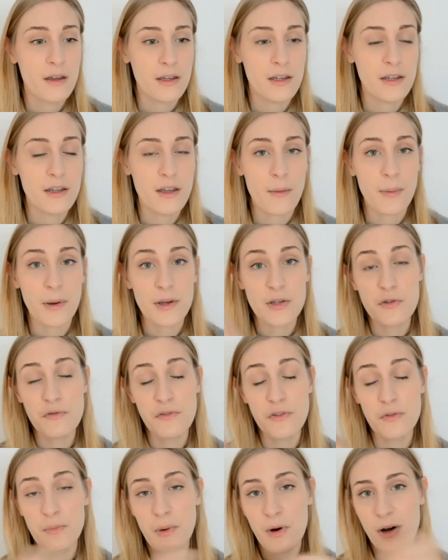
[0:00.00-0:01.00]
Et après, il
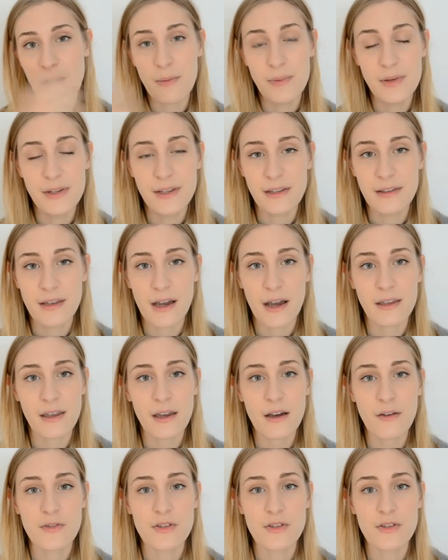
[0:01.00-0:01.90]
suffit de pas en appliquer derrière,